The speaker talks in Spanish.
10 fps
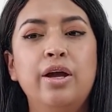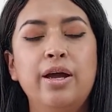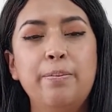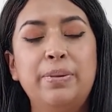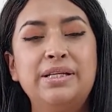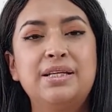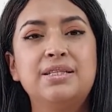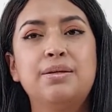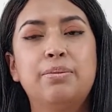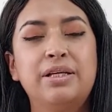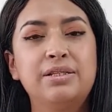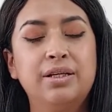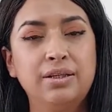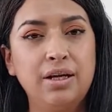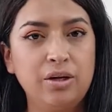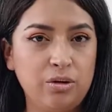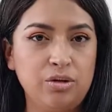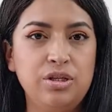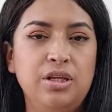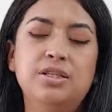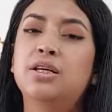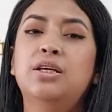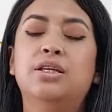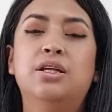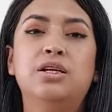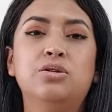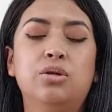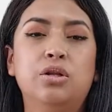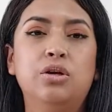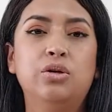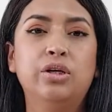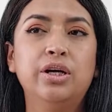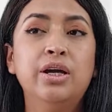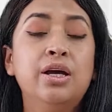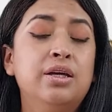empresas bastante reconocidas de aquí de la ciudad de Loja